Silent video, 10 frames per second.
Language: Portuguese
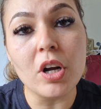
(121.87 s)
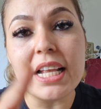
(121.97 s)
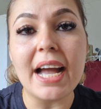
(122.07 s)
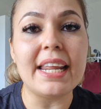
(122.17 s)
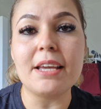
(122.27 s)

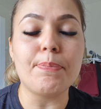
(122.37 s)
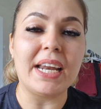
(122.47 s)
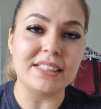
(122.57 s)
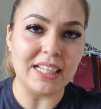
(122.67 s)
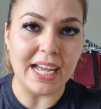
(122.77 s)
olharei
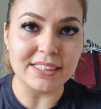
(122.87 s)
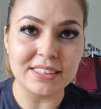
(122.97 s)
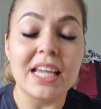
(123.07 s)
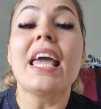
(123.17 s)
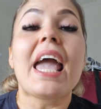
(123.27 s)
para
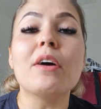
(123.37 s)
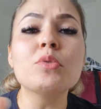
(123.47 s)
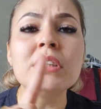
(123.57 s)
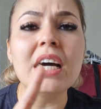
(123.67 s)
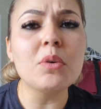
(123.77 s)
trás. Eu
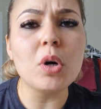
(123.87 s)
não